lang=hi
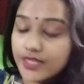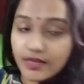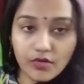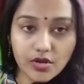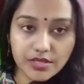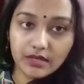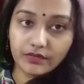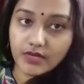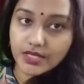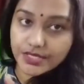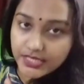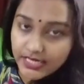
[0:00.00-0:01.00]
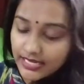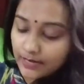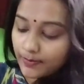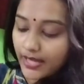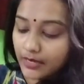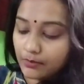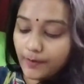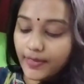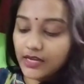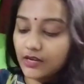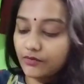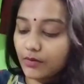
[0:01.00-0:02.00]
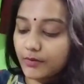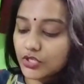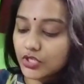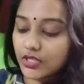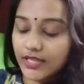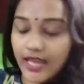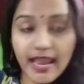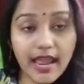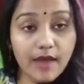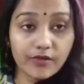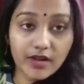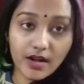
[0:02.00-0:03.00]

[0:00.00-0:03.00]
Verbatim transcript: सिर्फ और सिर्फ इसके ही बारे में मैंने इन्फॉर्मेशन दिया है आप